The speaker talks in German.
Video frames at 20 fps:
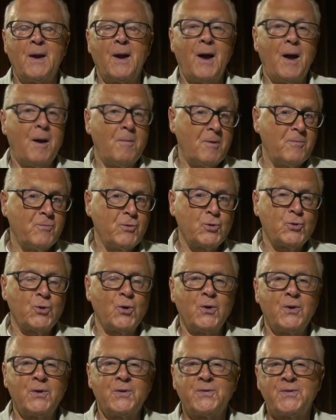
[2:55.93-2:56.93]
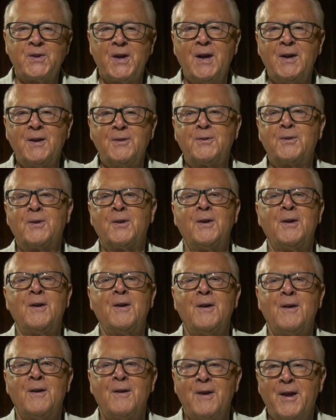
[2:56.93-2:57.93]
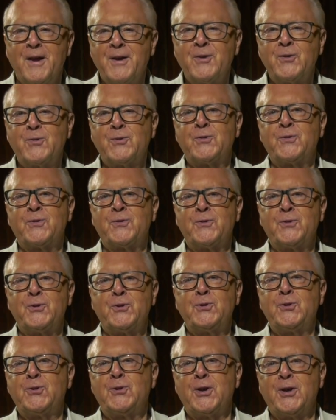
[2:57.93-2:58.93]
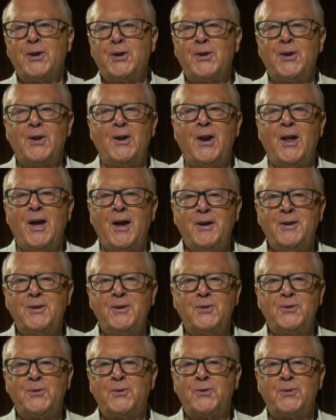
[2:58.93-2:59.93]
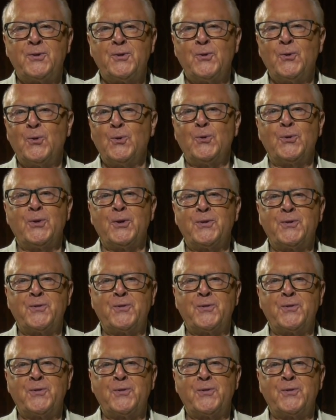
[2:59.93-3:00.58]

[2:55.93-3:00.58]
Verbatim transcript: Aber wie schon gesagt, Längst nicht jeder leidet unter